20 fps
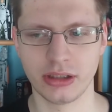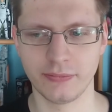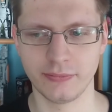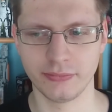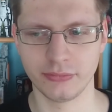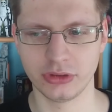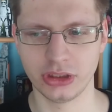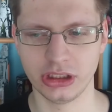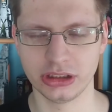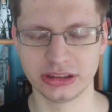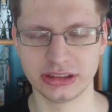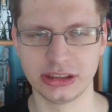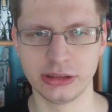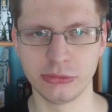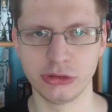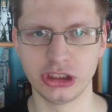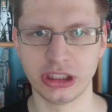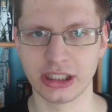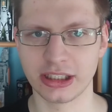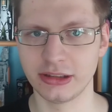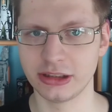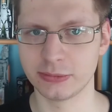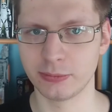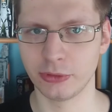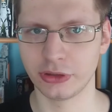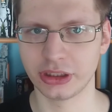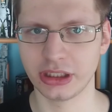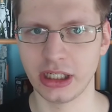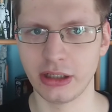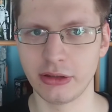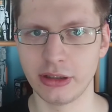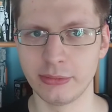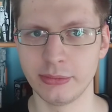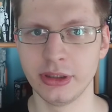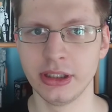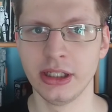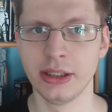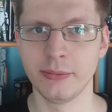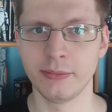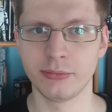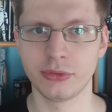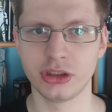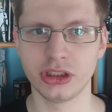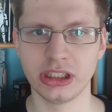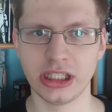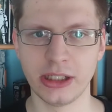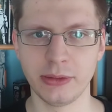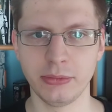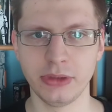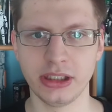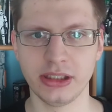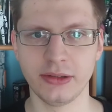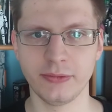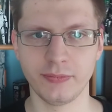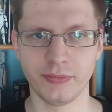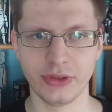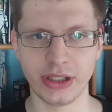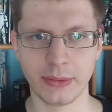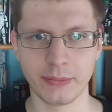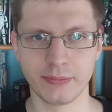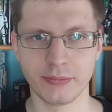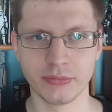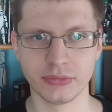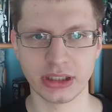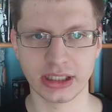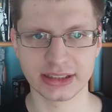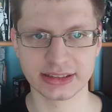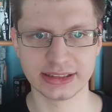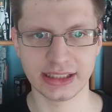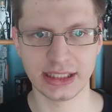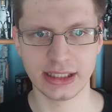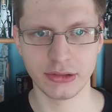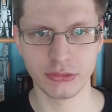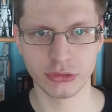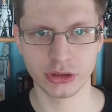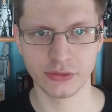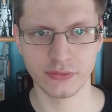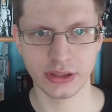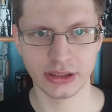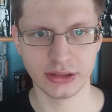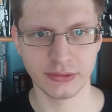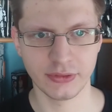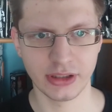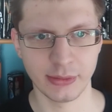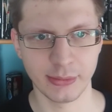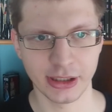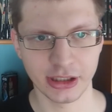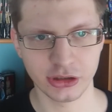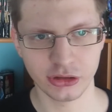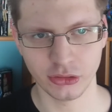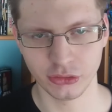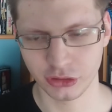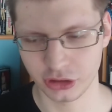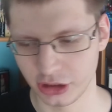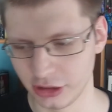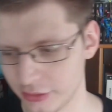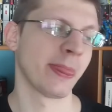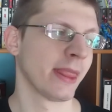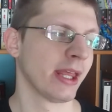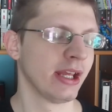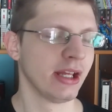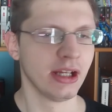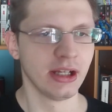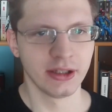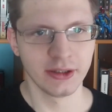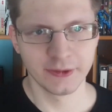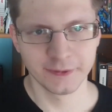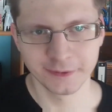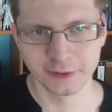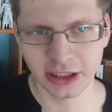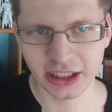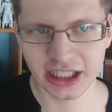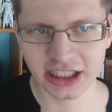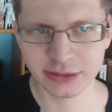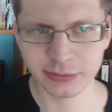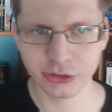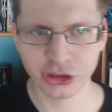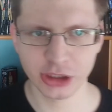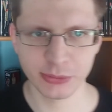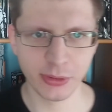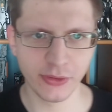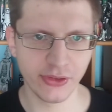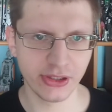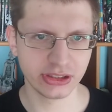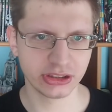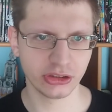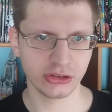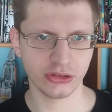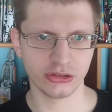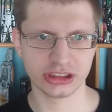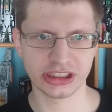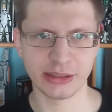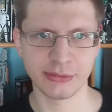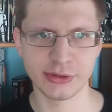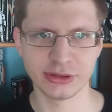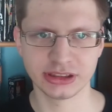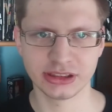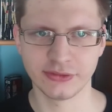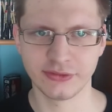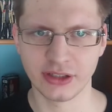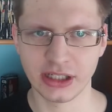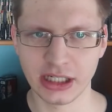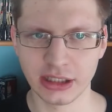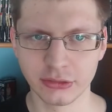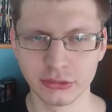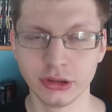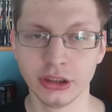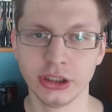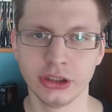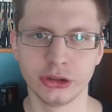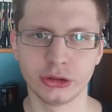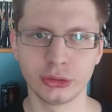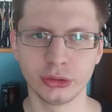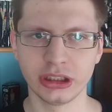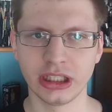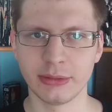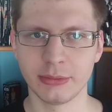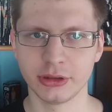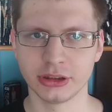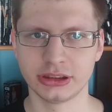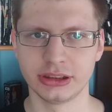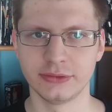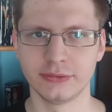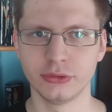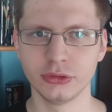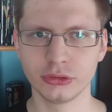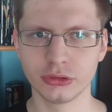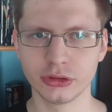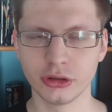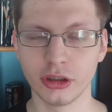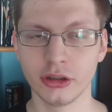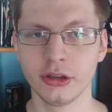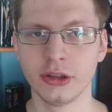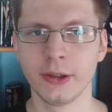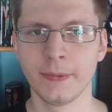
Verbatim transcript: y, się z czymś takim spotkałem, przynajmniej na tak stale używanym w ramach książki. Teraz może powiem coś o samym cyfralu, źródle mocy włókło,